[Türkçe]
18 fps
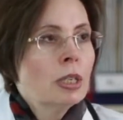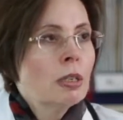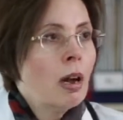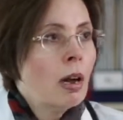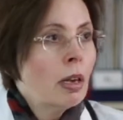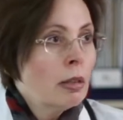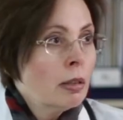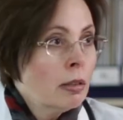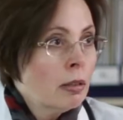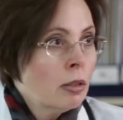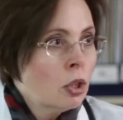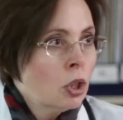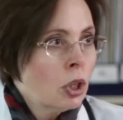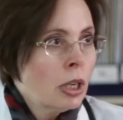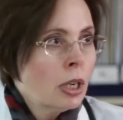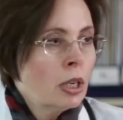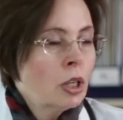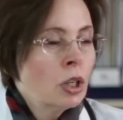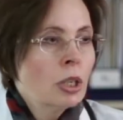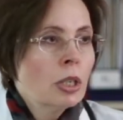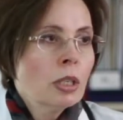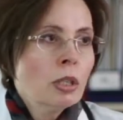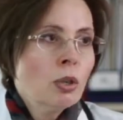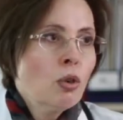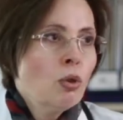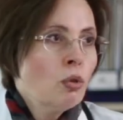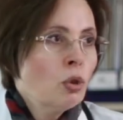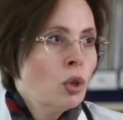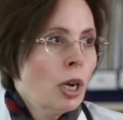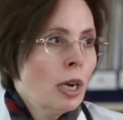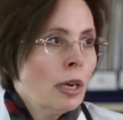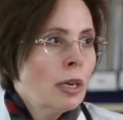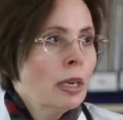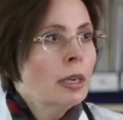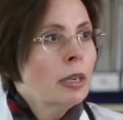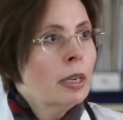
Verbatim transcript: rahatlatıcı ilacınız olacak.